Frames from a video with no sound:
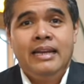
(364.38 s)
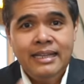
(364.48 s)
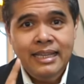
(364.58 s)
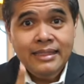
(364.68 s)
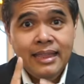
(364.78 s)

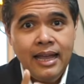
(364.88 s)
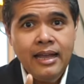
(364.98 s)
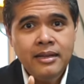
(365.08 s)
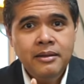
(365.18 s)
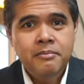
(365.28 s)
Dan
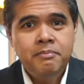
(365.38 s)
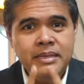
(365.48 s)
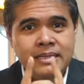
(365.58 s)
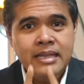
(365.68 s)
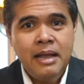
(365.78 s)
kita
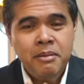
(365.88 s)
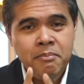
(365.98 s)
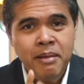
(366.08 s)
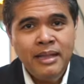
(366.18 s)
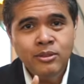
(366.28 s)
bisa
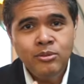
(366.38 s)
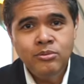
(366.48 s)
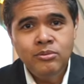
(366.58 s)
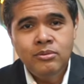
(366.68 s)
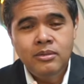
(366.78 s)

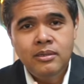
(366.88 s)
membantu